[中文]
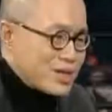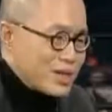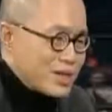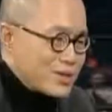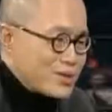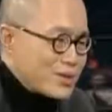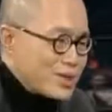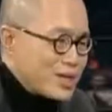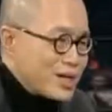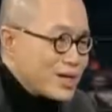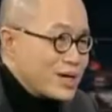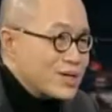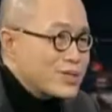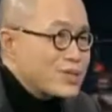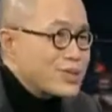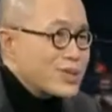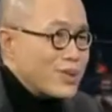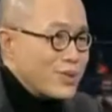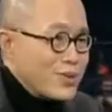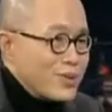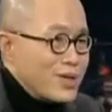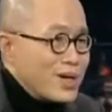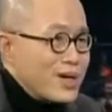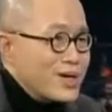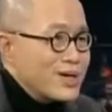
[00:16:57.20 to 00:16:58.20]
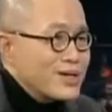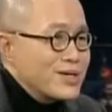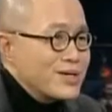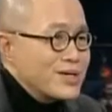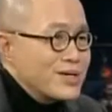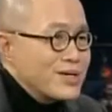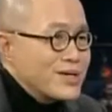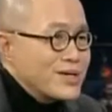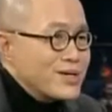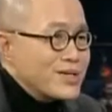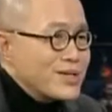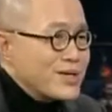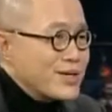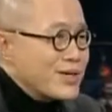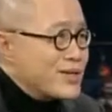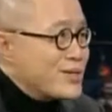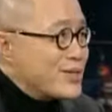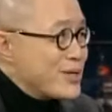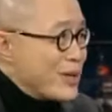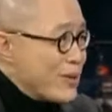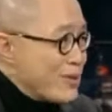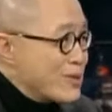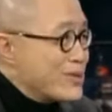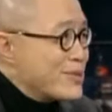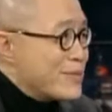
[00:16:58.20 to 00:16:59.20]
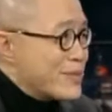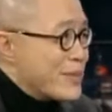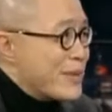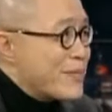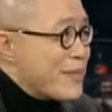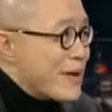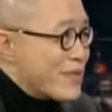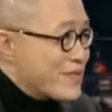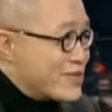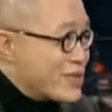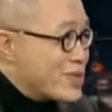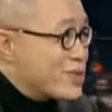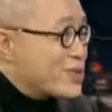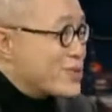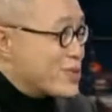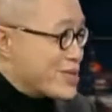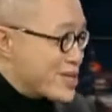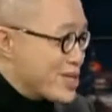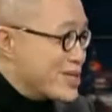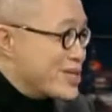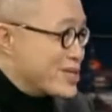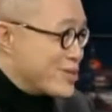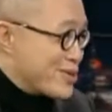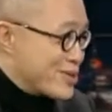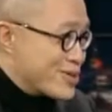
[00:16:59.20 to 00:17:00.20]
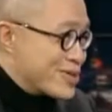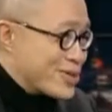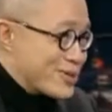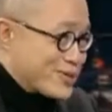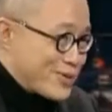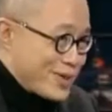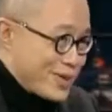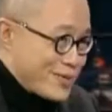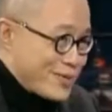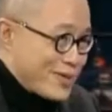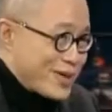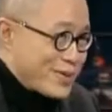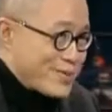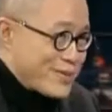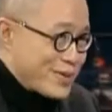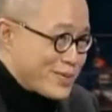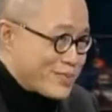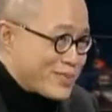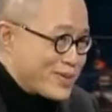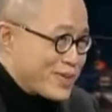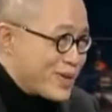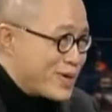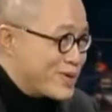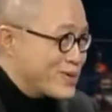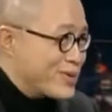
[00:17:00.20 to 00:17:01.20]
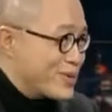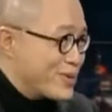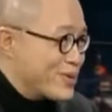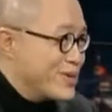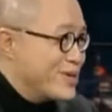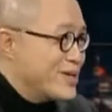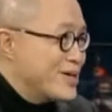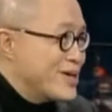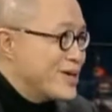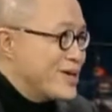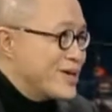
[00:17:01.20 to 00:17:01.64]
们现在说喝酒啊，嗯，其实酒里面百分之九十几都是水嘛，一瓶葡萄酒，